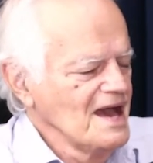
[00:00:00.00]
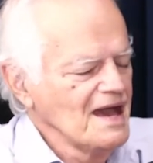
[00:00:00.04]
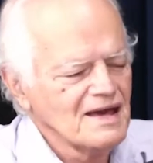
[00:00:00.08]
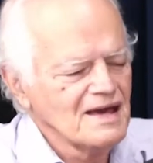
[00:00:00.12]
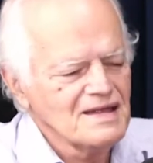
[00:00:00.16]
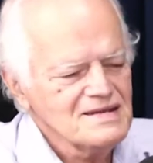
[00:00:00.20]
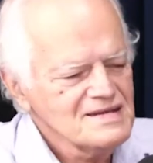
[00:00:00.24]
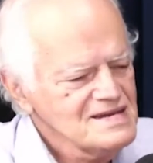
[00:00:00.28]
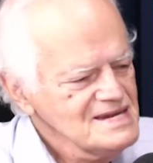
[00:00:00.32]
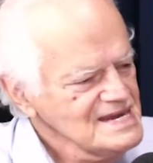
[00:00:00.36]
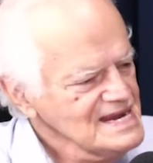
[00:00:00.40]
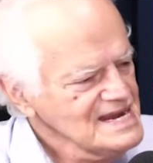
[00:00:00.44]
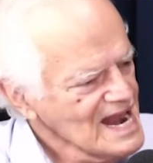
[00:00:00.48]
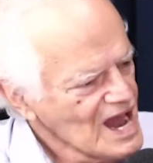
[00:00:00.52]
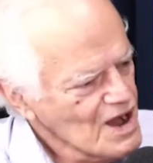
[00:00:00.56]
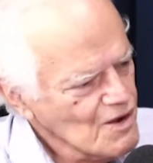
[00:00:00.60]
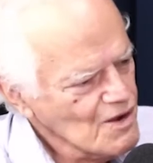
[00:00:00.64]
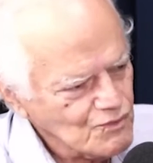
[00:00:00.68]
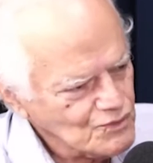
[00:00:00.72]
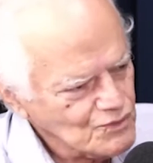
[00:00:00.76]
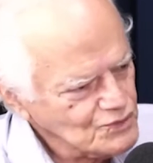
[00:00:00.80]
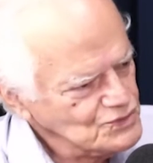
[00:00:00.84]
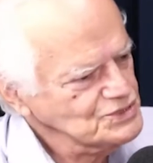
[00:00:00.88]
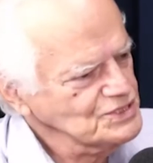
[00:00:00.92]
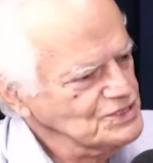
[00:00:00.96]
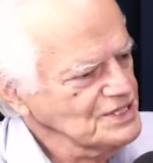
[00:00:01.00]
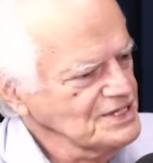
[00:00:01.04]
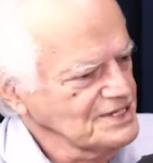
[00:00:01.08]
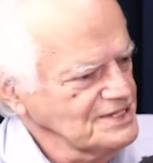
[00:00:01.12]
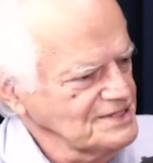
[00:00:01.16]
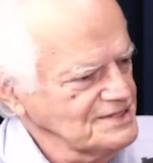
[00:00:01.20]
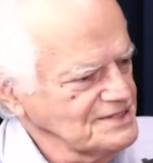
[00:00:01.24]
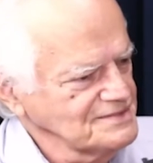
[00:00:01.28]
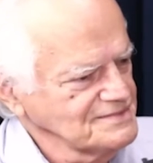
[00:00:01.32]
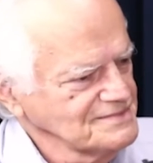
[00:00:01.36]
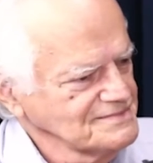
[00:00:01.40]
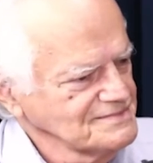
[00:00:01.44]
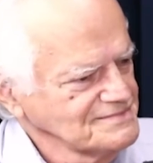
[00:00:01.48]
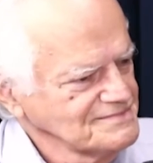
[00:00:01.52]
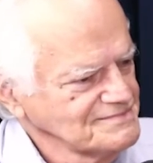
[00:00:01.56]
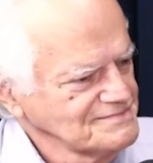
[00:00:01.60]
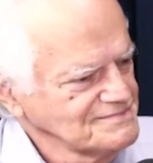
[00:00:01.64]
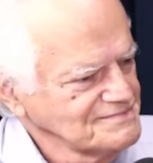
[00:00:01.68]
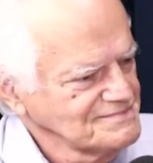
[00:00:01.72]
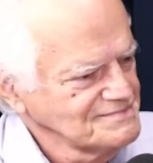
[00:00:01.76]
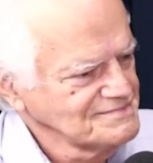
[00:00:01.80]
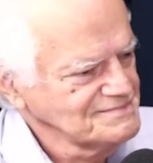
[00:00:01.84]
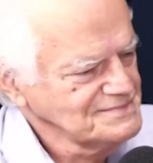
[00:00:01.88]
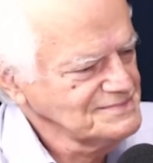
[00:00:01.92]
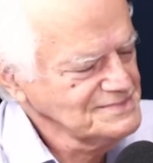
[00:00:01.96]
Não consegui.
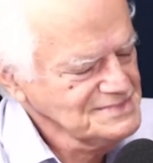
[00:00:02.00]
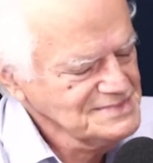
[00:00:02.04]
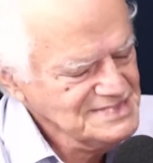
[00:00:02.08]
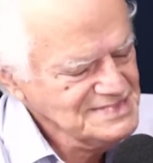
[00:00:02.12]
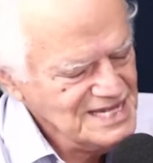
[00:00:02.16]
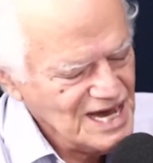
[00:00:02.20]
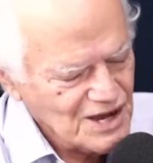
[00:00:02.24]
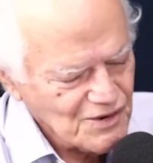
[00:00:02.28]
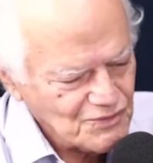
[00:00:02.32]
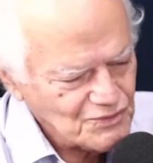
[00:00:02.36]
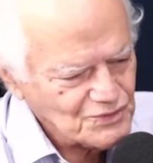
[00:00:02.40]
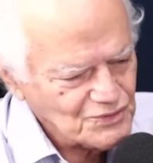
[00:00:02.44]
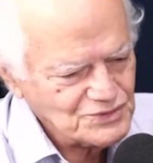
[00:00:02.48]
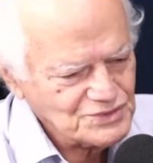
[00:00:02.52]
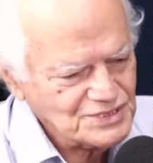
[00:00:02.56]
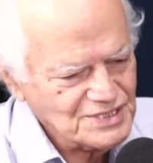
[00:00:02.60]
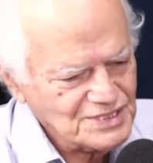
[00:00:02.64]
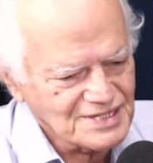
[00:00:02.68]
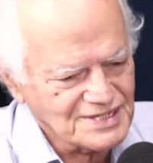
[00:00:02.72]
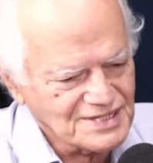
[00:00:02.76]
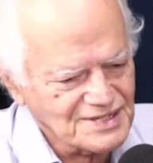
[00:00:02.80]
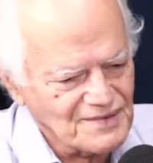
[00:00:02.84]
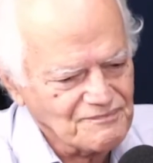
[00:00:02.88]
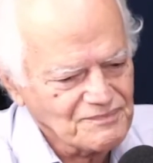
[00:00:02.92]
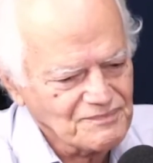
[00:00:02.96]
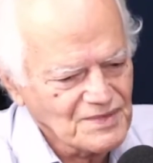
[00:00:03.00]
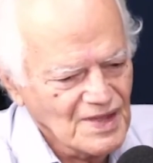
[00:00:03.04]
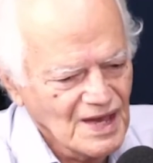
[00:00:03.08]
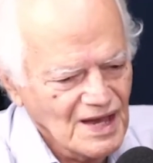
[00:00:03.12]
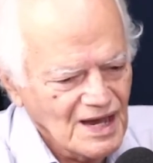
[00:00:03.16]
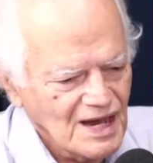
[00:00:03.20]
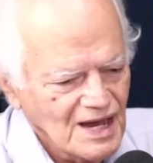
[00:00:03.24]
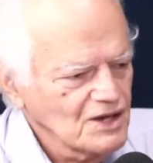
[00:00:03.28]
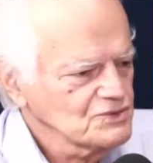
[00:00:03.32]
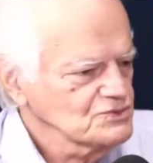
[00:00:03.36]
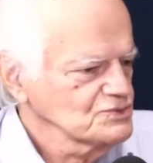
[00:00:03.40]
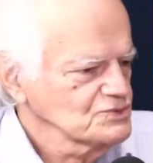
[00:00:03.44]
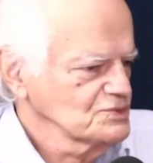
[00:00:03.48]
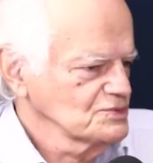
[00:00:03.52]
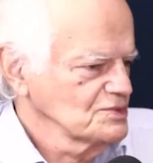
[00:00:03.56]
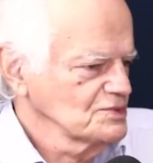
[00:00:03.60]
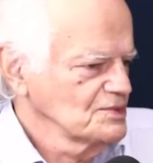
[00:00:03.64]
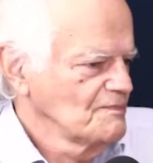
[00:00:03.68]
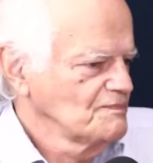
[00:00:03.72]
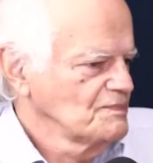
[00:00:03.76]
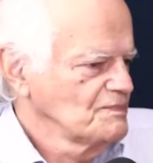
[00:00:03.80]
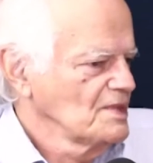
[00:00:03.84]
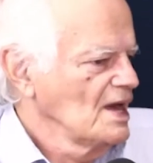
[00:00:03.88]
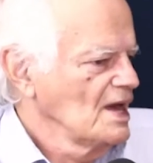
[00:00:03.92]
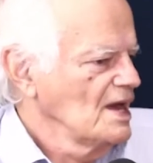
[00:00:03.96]
Não consegui. Ah,
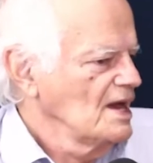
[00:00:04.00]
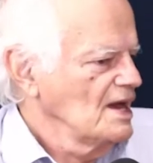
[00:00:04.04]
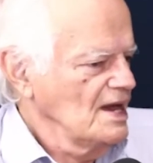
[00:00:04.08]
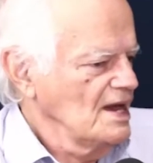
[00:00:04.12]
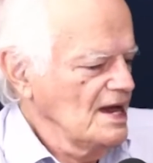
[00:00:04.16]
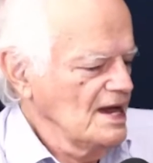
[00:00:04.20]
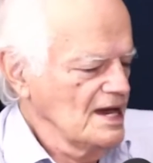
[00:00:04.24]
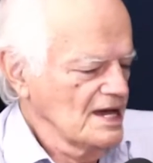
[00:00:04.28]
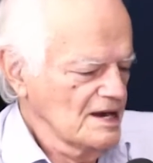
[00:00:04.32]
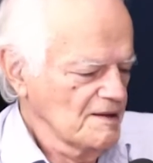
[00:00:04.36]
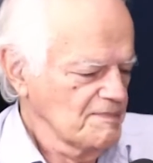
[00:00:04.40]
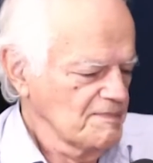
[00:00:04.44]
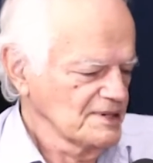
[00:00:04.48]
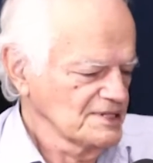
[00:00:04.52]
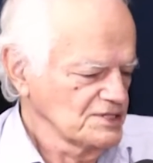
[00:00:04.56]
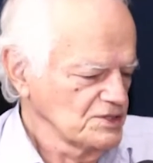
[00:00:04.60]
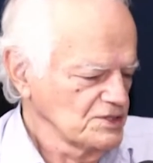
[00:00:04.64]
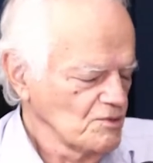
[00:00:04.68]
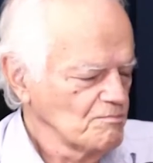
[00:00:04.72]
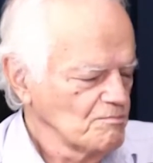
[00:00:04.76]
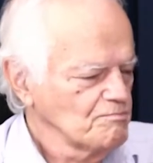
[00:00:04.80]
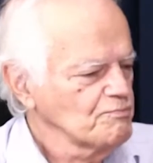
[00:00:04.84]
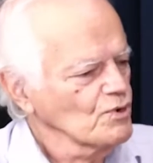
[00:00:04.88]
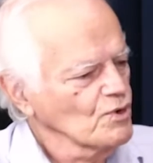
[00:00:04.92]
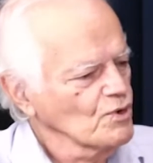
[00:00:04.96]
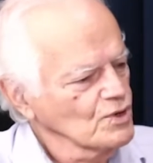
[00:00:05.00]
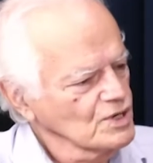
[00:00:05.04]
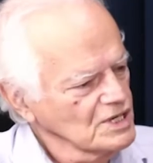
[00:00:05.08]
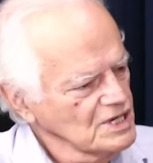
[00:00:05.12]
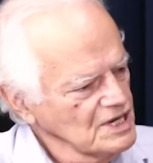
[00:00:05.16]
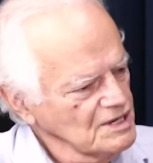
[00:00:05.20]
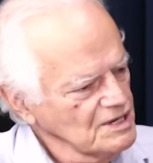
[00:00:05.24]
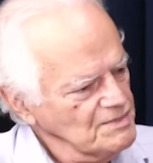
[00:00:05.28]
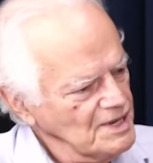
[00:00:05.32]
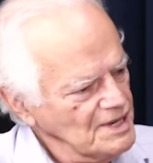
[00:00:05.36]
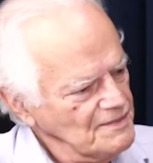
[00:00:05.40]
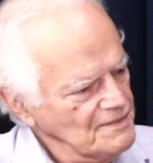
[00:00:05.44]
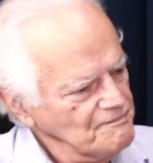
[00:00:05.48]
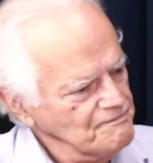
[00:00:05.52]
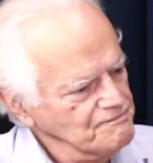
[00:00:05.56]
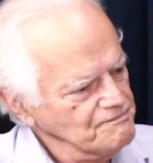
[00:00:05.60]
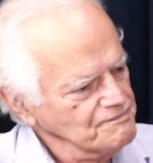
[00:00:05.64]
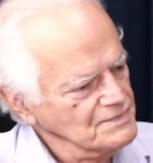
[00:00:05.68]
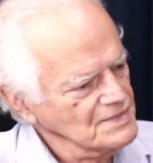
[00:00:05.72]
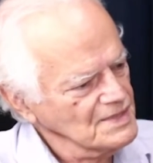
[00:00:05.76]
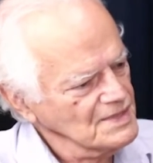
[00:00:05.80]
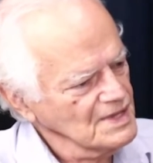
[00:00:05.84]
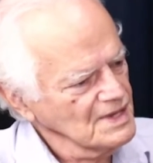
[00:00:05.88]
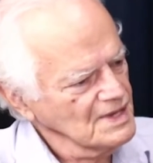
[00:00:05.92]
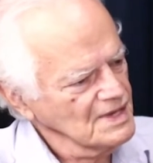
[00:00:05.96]
Era para ter um programa
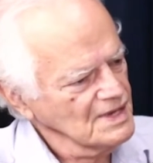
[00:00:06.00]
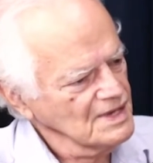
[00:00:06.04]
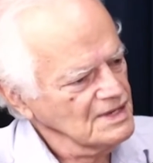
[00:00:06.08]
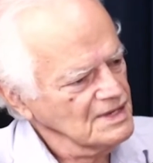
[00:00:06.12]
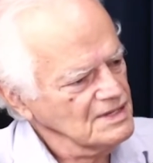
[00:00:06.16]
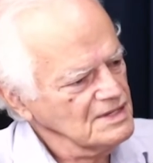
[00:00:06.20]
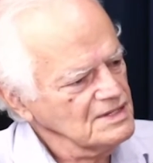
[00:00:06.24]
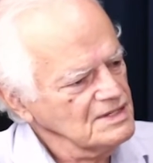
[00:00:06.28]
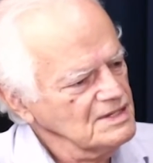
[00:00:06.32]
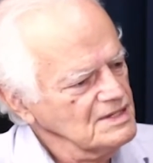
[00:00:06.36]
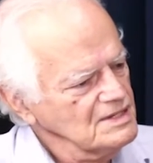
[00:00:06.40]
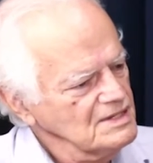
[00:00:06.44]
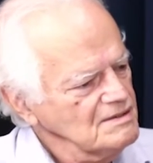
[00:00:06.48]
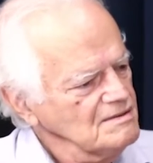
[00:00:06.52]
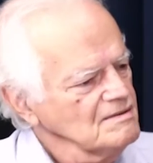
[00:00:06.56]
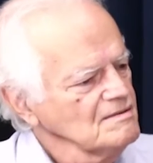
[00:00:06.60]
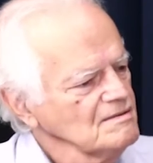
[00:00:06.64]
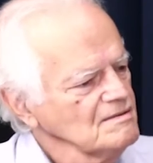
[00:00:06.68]
e,